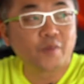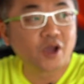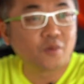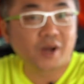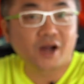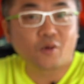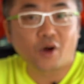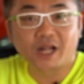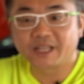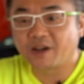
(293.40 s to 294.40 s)
不用怕
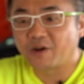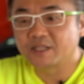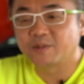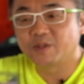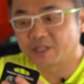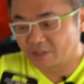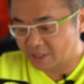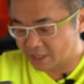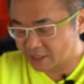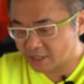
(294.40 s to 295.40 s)
滑掉啊什么对，要
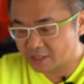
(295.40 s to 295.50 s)
拿悠